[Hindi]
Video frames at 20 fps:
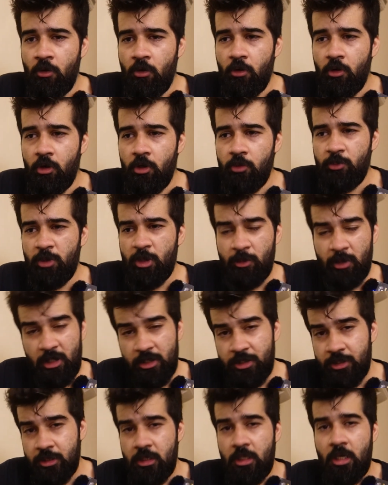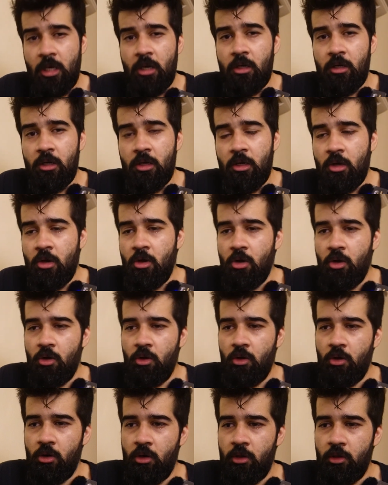और फिर मैंने सीखा
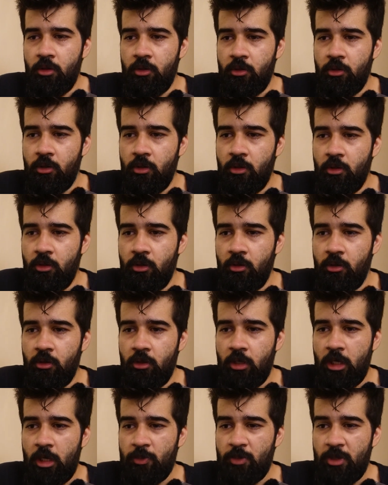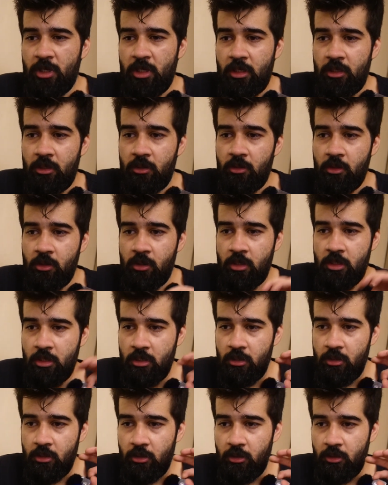और आ, हमने
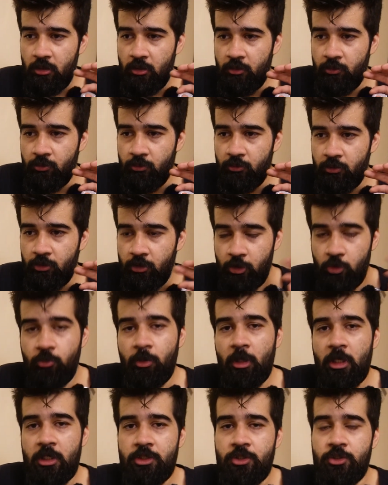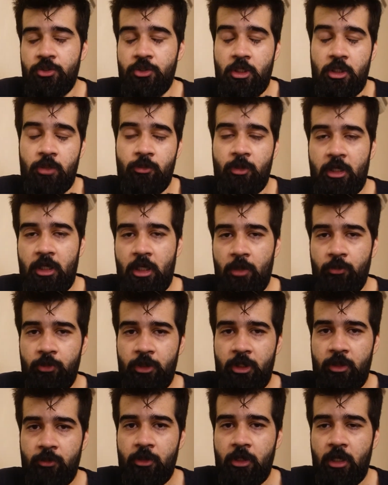आ, न्यू पार्क सर्जिकल मैंने
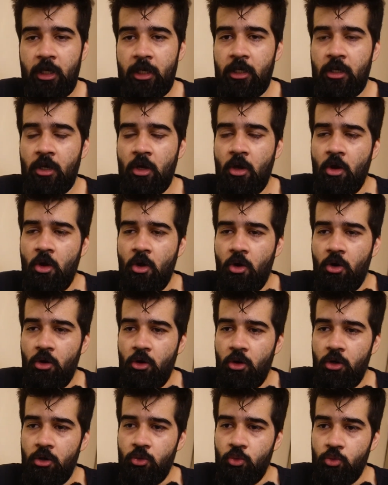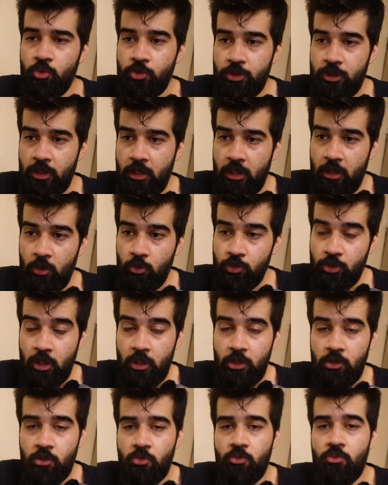कंपनी बनाई और उससे
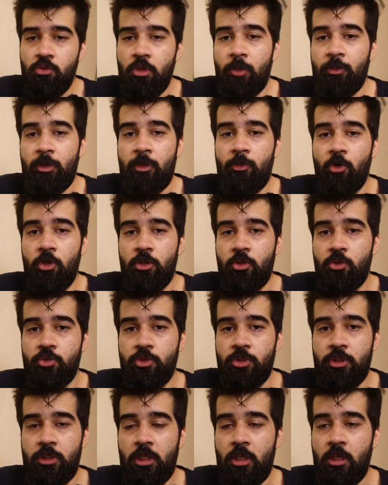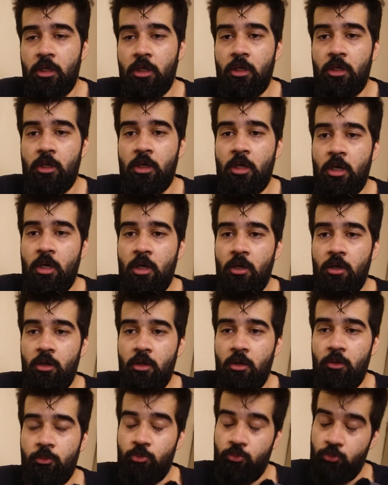उसके थ्रू हमने बहुत कुछ सीखा
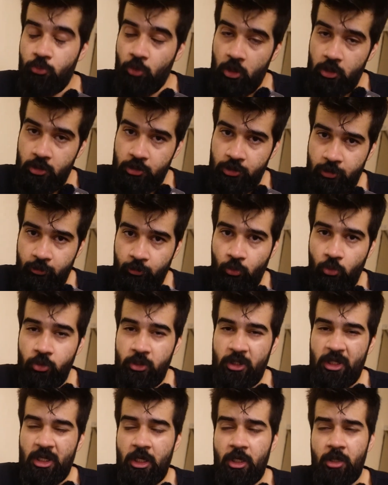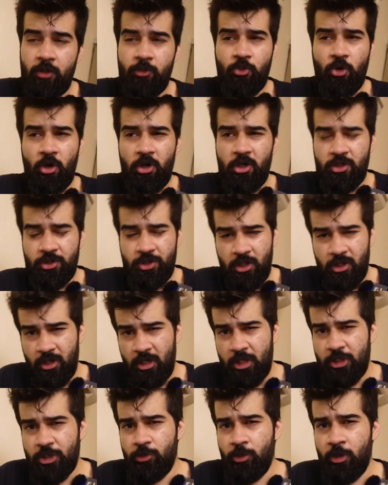प्रोडक्ट्स इंपोर्ट किए प्रोडक्ट्स की
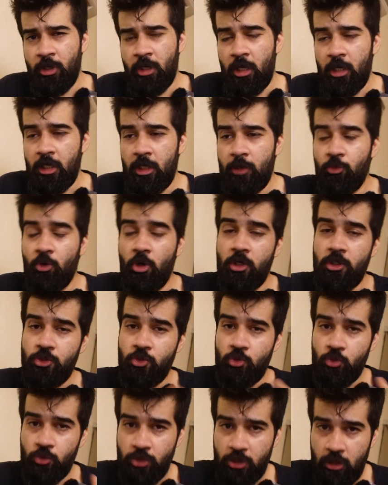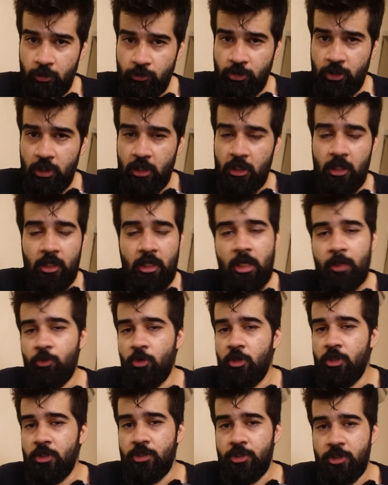रेंज बढ़ाई प्रोडक्ट्स को समझा कि क्या
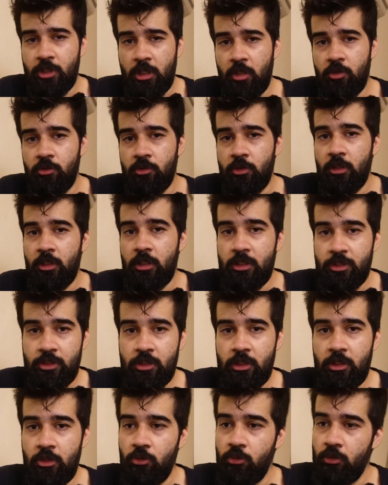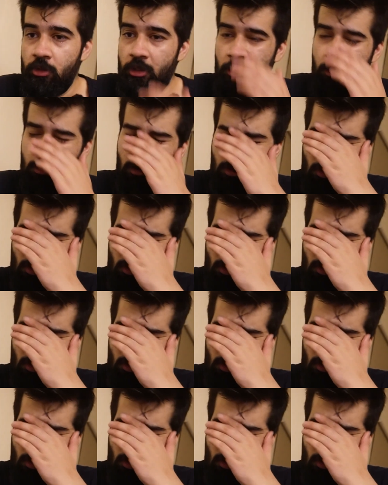प्रोडक्ट्स क्या होते हैं किस लिए होते हैं